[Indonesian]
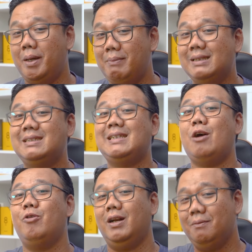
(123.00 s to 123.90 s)
bebas
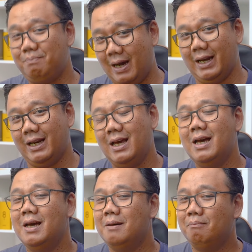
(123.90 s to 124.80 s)
tahun depan,
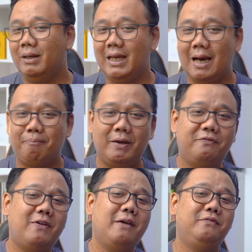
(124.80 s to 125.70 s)
beli HP
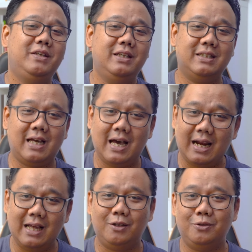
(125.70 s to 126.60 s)
5G
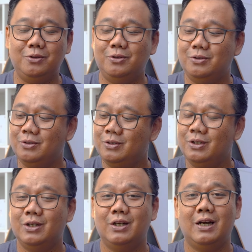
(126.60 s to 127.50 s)
sekarang tuh
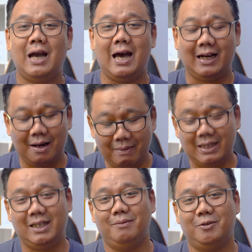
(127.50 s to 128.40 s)
harga
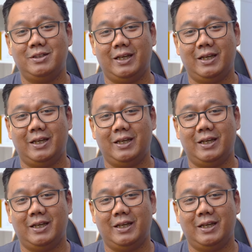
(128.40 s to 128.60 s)
mati menurut